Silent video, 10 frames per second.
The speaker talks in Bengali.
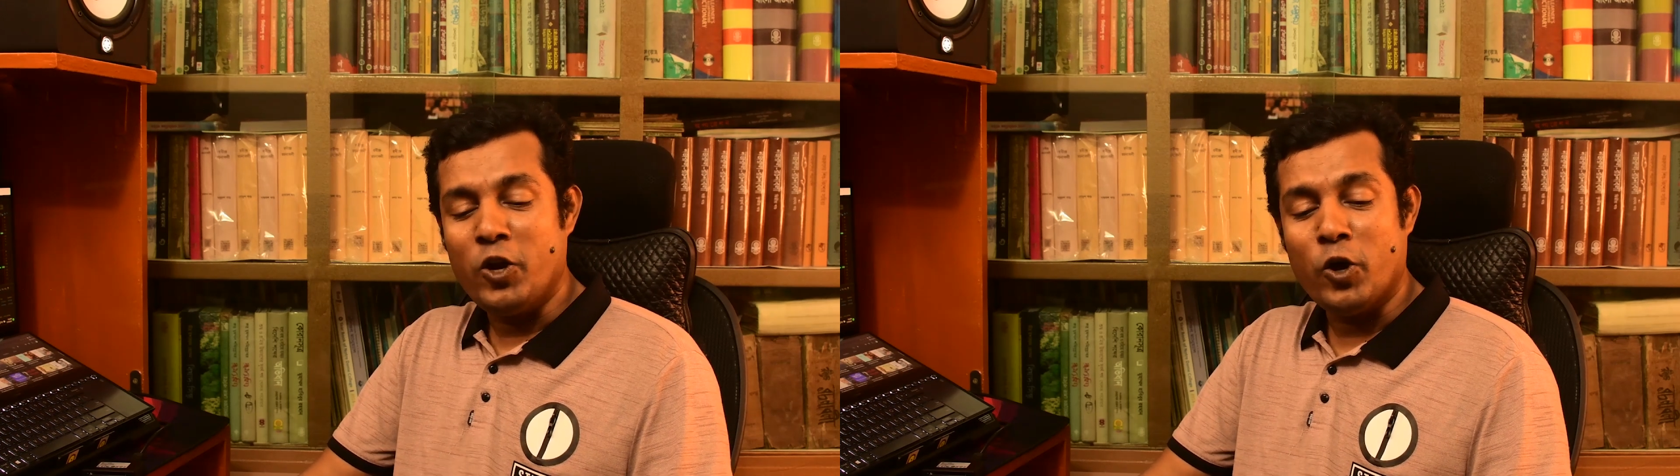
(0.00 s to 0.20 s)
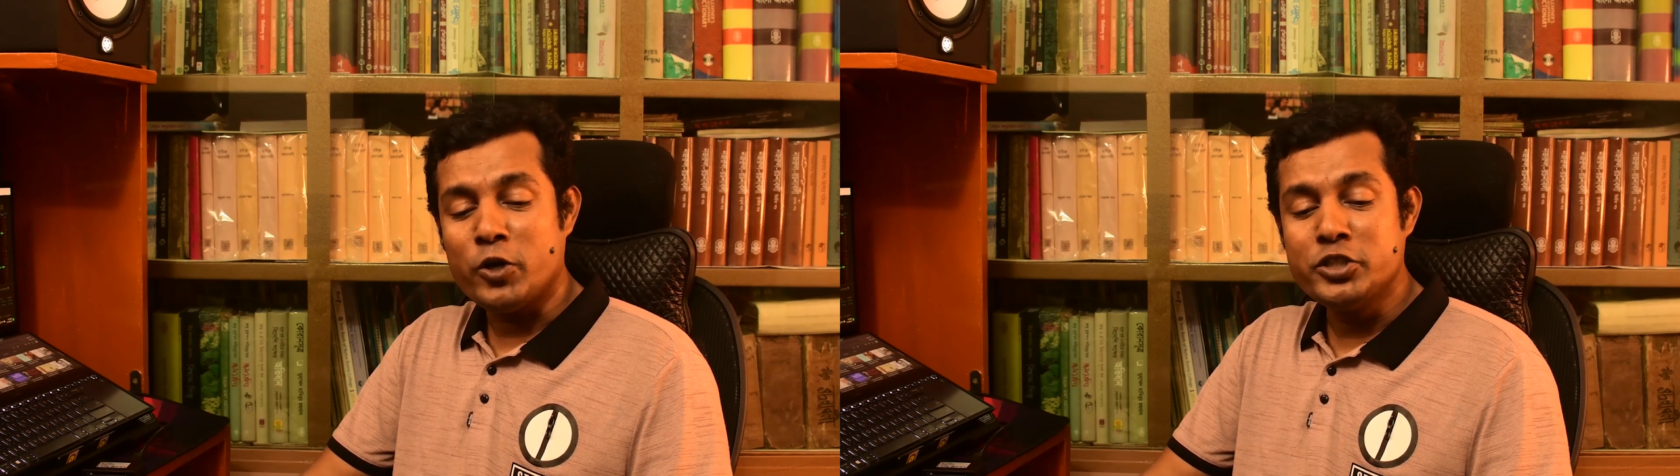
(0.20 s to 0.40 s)

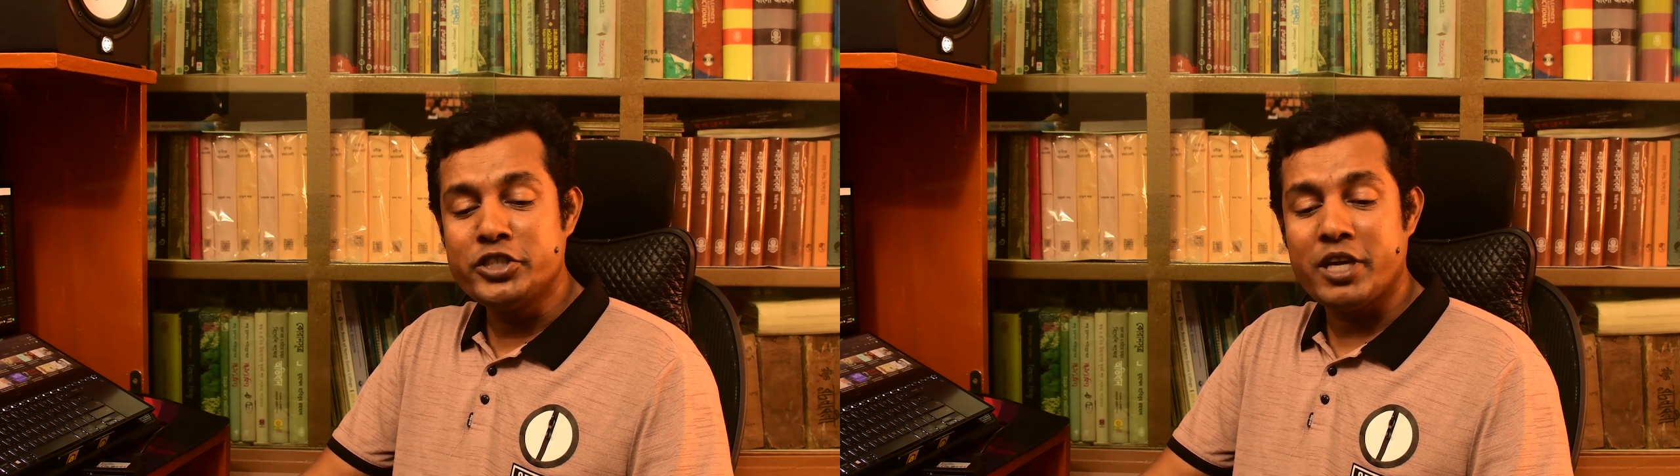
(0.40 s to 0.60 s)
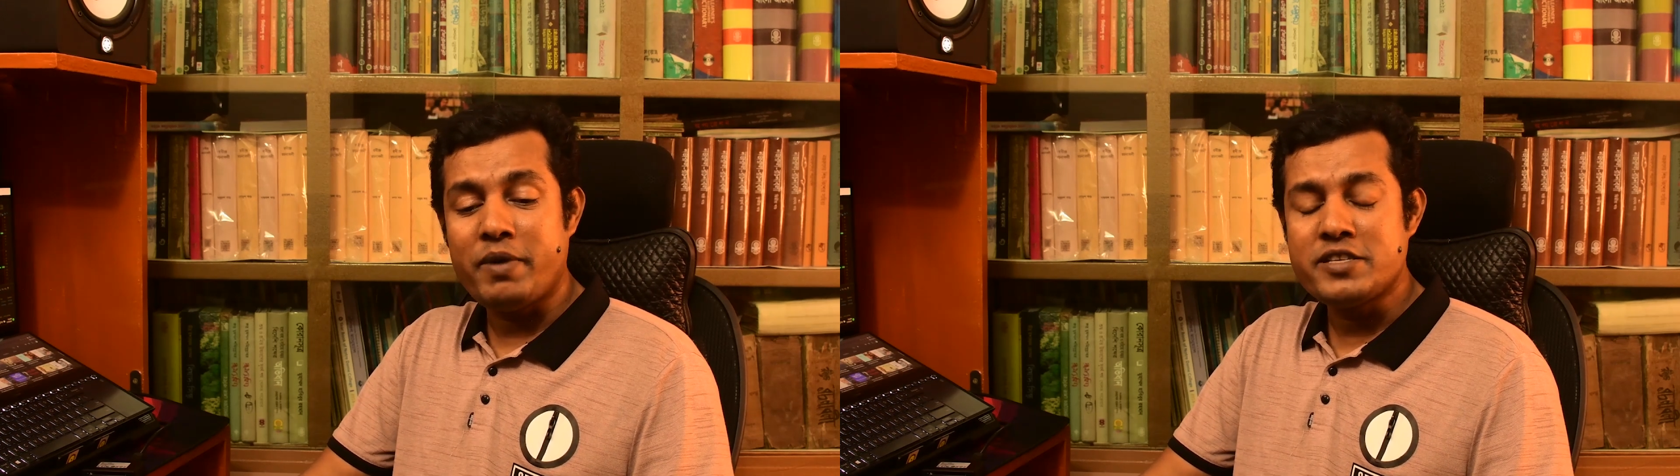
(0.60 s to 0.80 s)

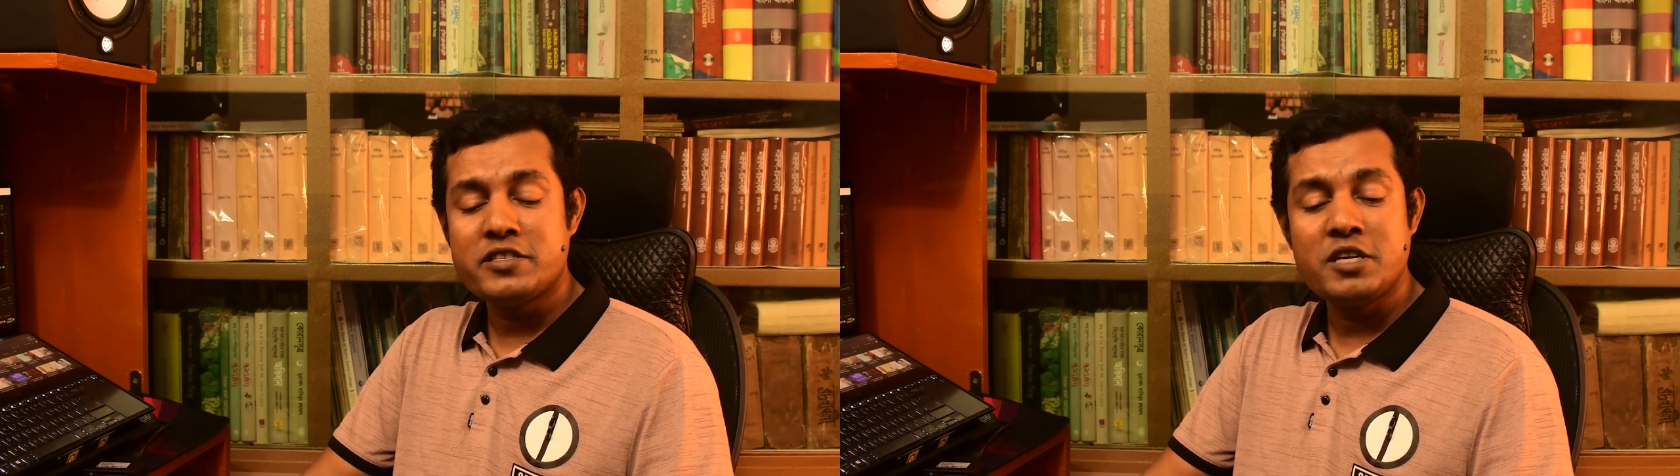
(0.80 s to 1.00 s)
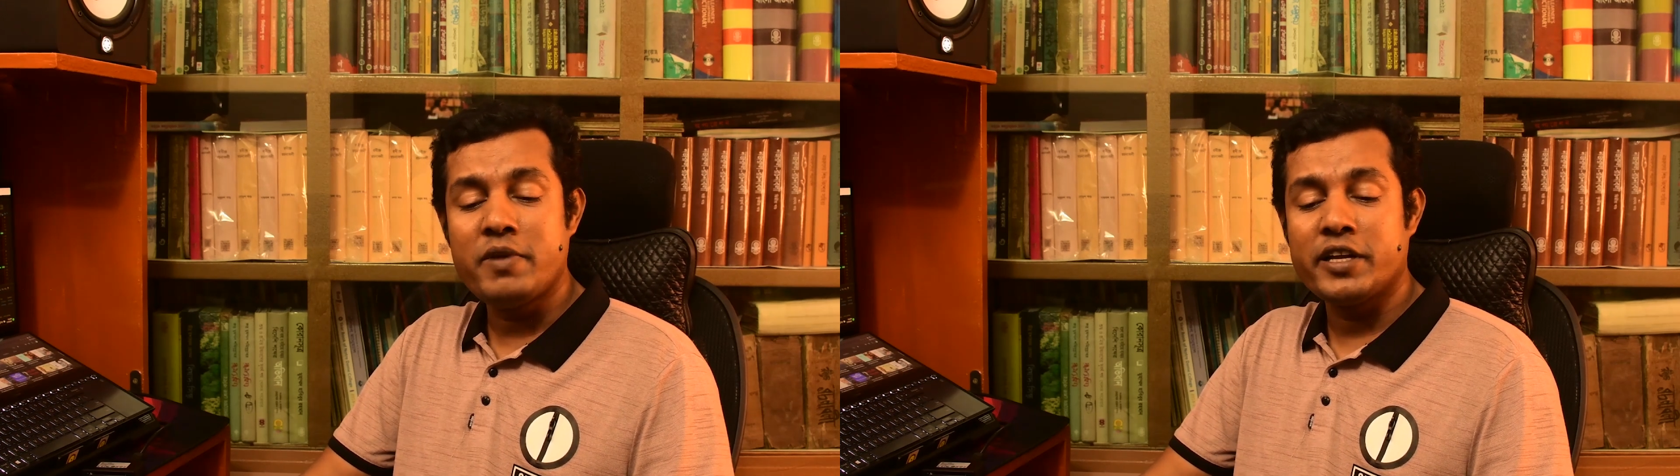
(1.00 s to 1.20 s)
লঞ্চে বা
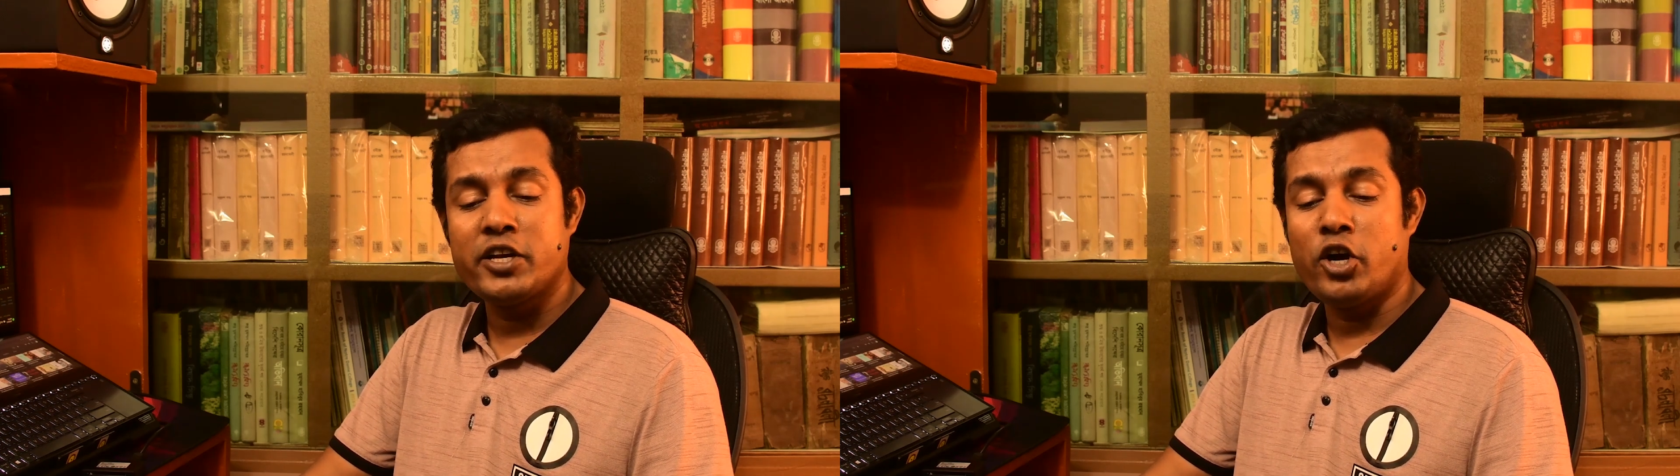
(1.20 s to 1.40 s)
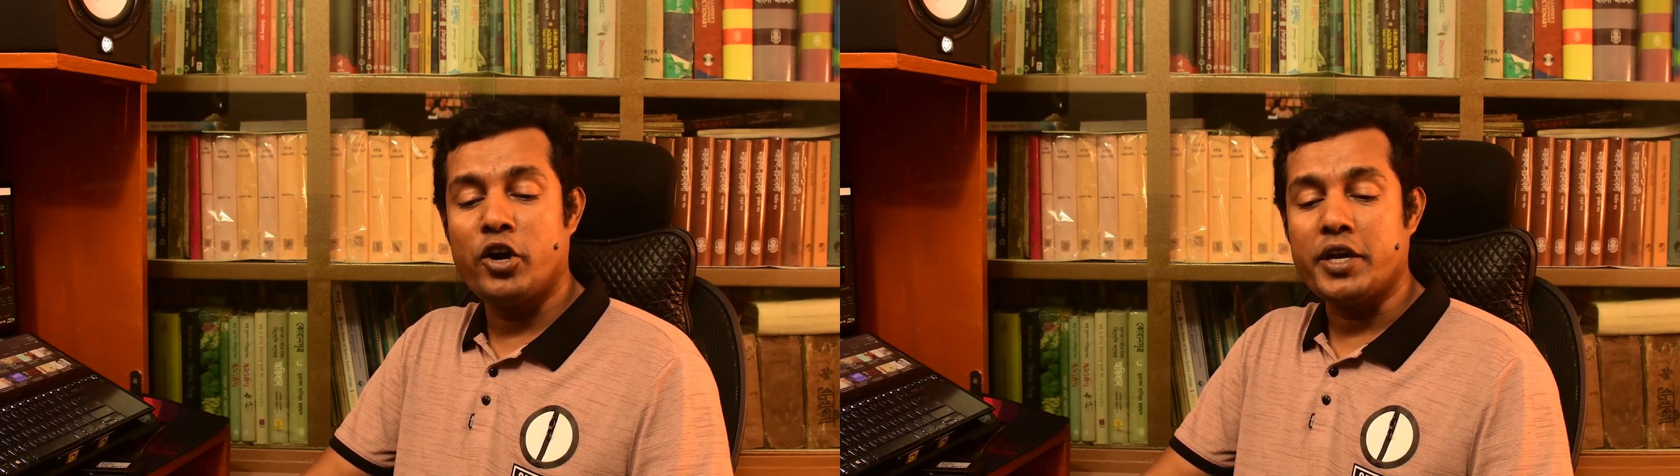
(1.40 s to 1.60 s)

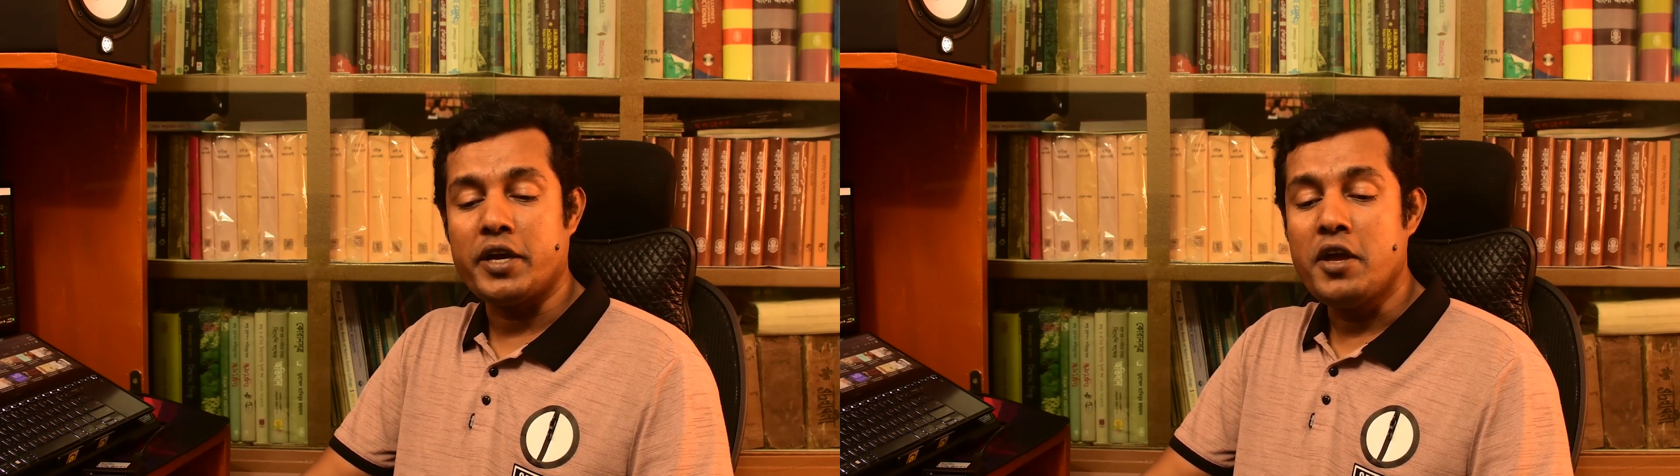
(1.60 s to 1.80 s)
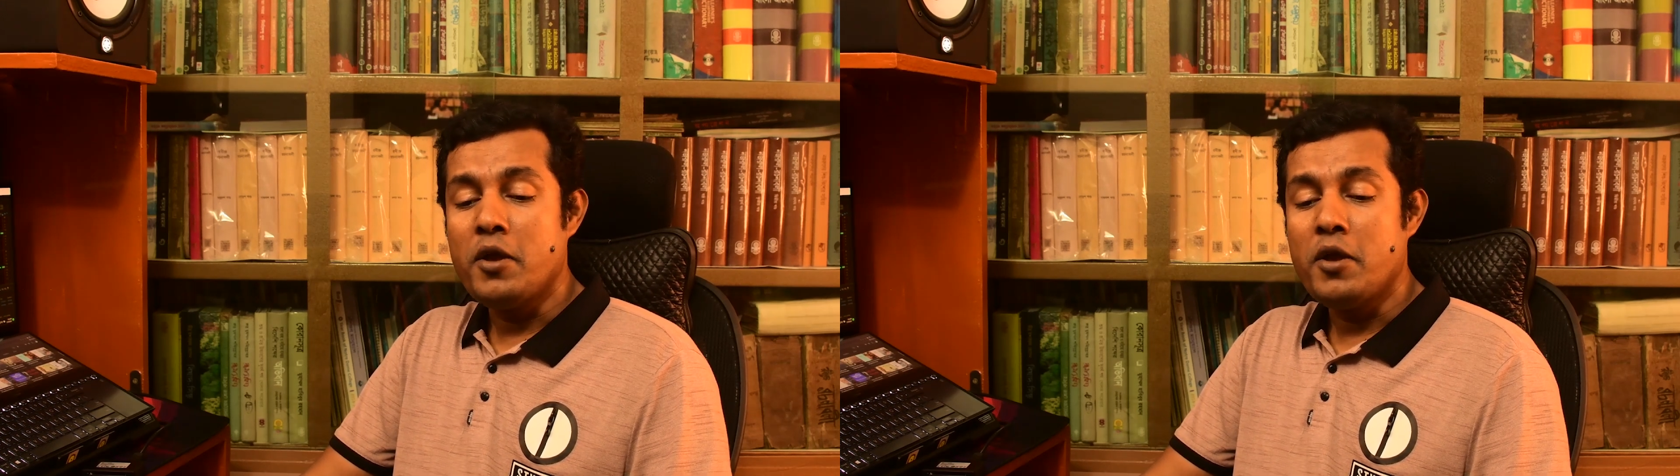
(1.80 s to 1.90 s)
স্টিমারে নয়